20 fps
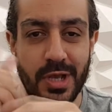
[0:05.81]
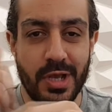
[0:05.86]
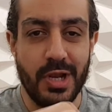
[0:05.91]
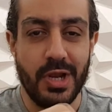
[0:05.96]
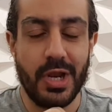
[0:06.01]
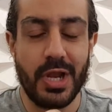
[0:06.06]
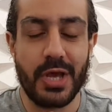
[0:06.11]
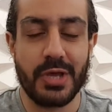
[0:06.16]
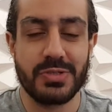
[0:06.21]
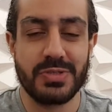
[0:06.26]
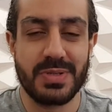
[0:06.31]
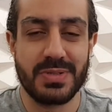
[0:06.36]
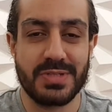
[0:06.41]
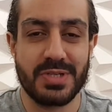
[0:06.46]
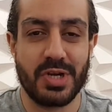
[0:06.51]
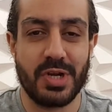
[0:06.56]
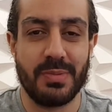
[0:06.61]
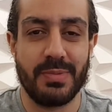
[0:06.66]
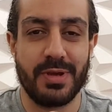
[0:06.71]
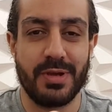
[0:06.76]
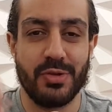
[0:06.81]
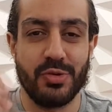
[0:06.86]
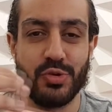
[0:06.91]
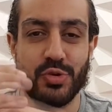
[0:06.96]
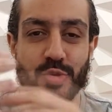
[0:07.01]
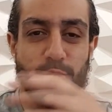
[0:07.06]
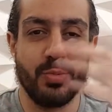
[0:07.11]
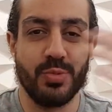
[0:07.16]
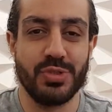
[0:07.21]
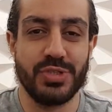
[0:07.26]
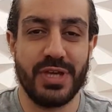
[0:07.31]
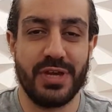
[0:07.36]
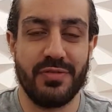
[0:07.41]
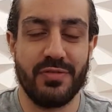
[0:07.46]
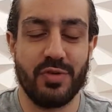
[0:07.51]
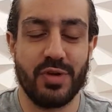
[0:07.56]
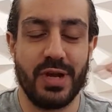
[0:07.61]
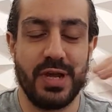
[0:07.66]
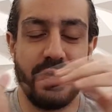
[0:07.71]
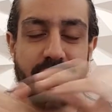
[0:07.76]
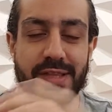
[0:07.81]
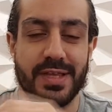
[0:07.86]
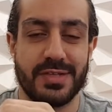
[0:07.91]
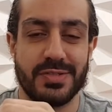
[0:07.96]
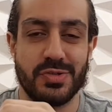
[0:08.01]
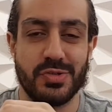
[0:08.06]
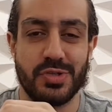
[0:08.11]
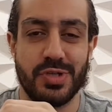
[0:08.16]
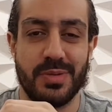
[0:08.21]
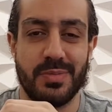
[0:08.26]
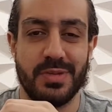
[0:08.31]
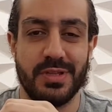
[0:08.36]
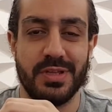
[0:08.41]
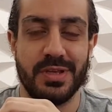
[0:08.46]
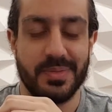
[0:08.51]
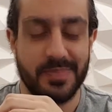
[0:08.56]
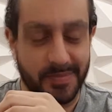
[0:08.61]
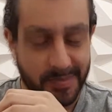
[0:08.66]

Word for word: لايك سبسكرايب على اليوتيوب وشير في كل حته على السوشيال ميديا